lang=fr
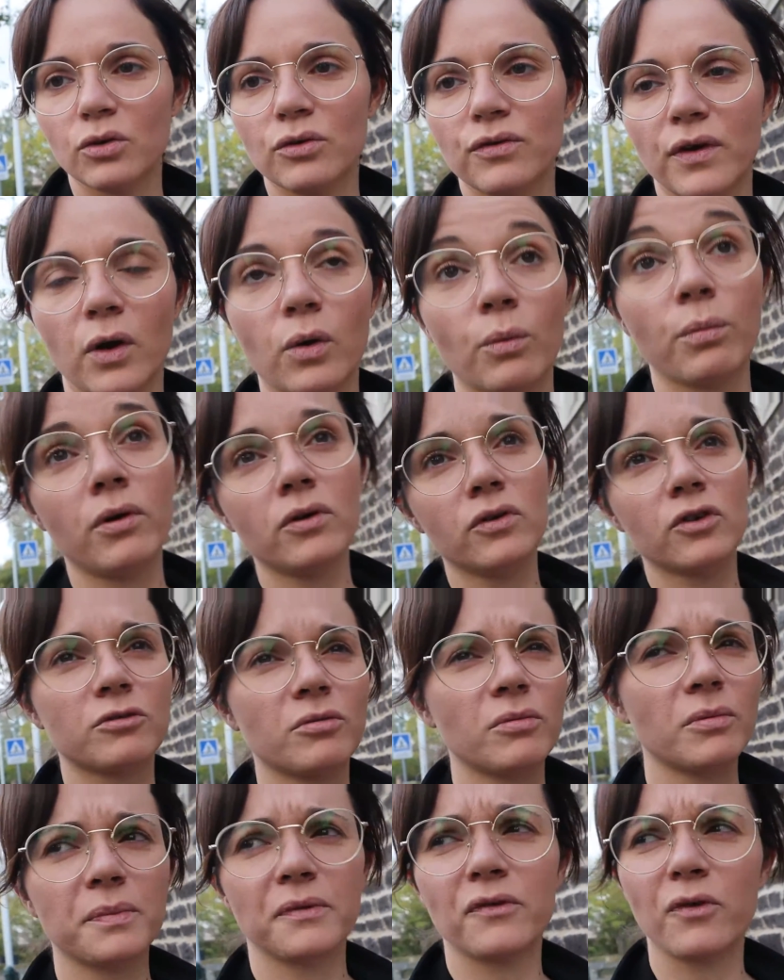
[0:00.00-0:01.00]
de lui faire comprendre en
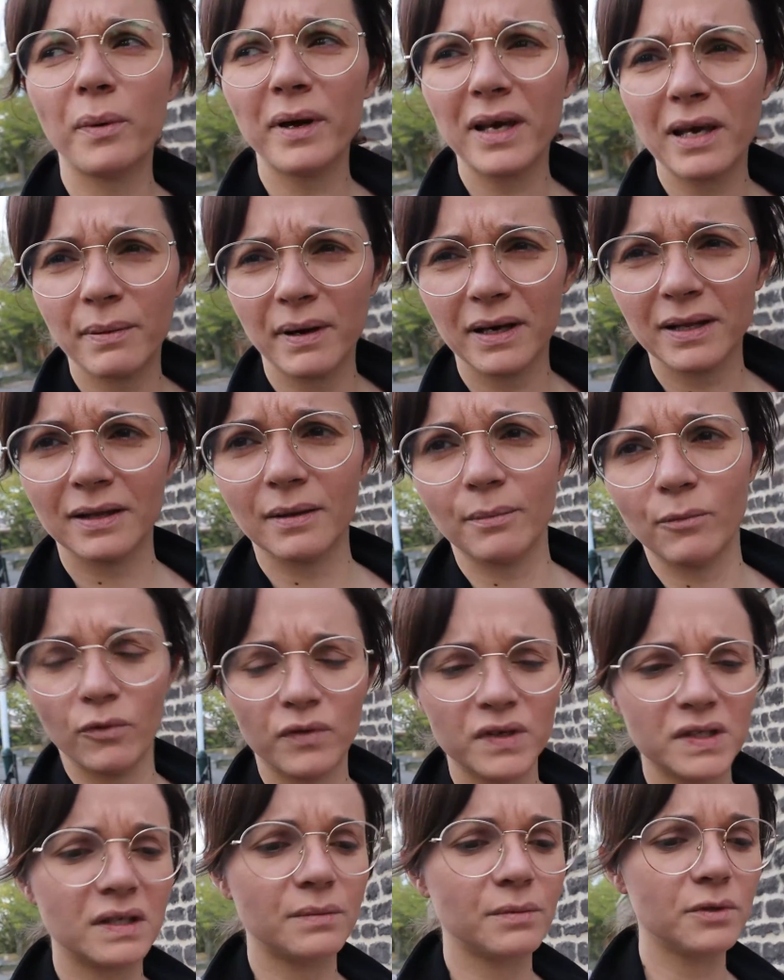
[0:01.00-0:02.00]
ce moment. Il faut pas qu'il prenne des
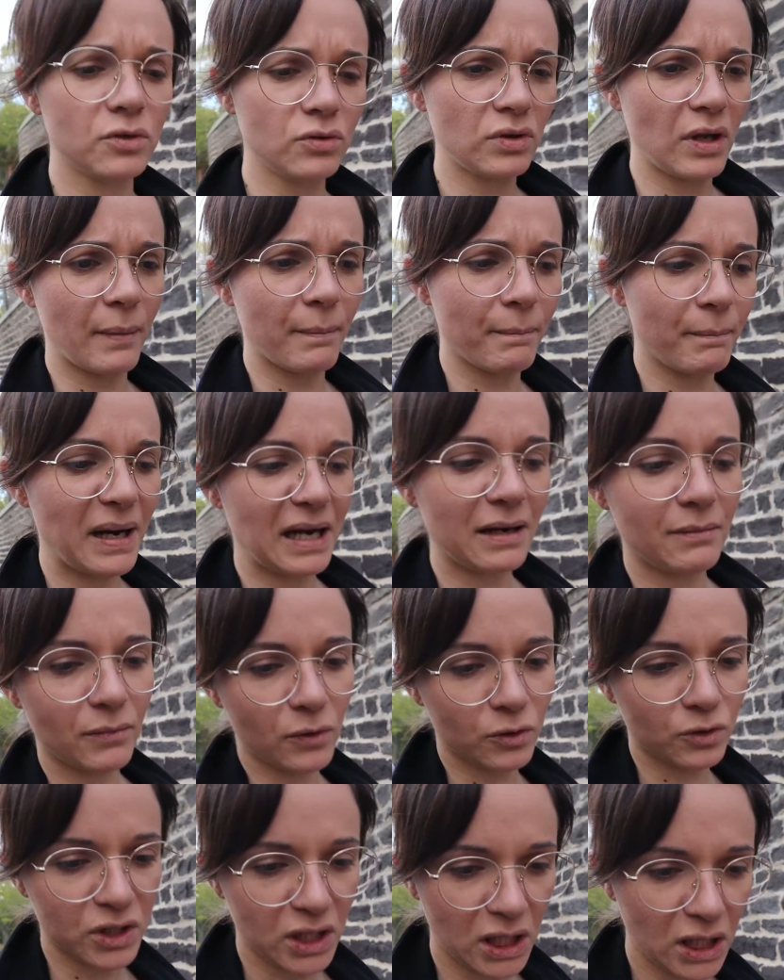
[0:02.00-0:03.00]
mauvaises habitudes à mal
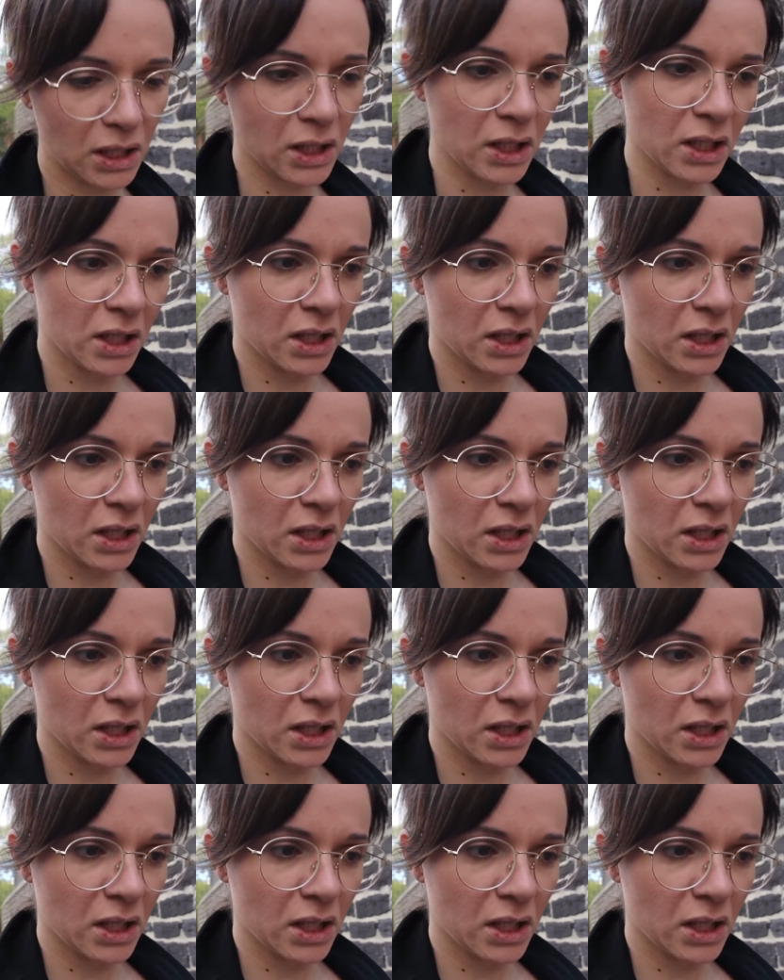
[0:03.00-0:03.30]
manger.